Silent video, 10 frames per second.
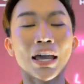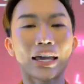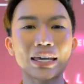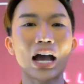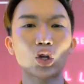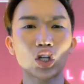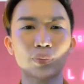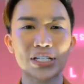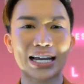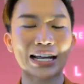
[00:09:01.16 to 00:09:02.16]
Iya, untuk
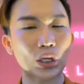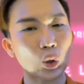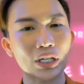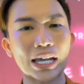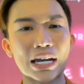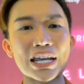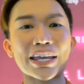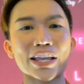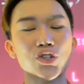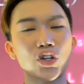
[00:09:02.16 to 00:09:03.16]
perjalanan ke Turki ini kita
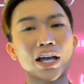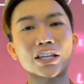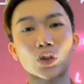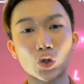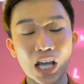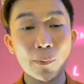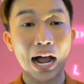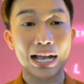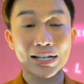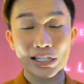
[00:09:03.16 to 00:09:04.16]
juga tentunya
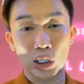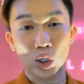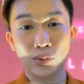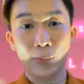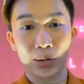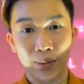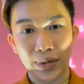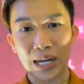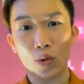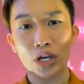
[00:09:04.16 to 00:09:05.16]
mengajak seluruh member-member yang
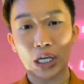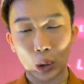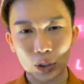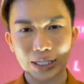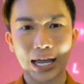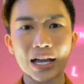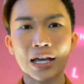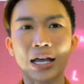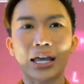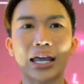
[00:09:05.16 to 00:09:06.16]
mau ikut ya.
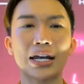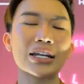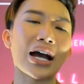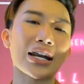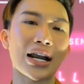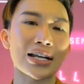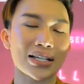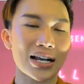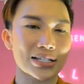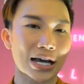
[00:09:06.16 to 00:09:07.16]
Ini adalah salah
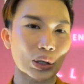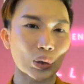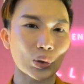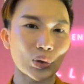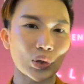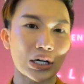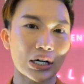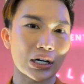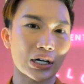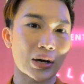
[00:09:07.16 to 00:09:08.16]
satu
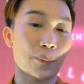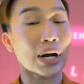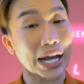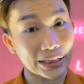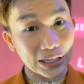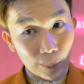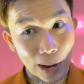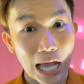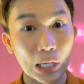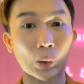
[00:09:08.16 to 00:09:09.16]
uh, plan
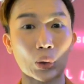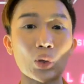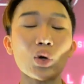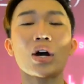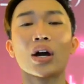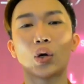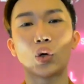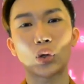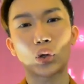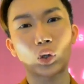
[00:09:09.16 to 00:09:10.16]
terbaru
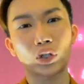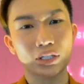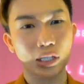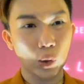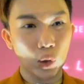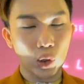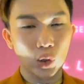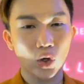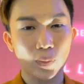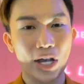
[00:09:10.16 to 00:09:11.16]
untuk
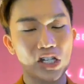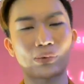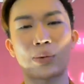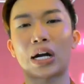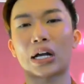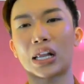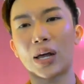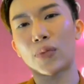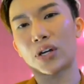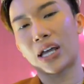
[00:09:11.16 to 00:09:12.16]
seluruh passion member club
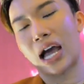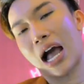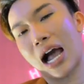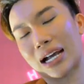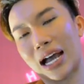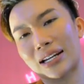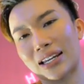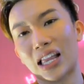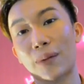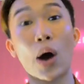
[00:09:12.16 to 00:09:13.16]
yang akan
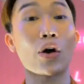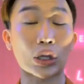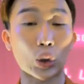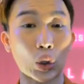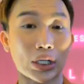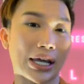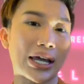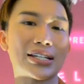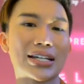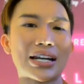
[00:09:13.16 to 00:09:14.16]
kita bawa ke Turki.
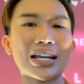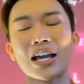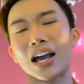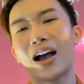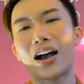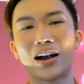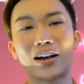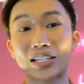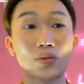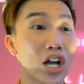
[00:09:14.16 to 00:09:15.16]
Jadi uh,
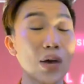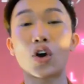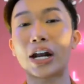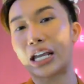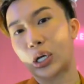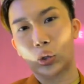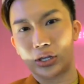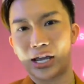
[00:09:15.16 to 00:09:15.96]
semuanya boleh ikut ya.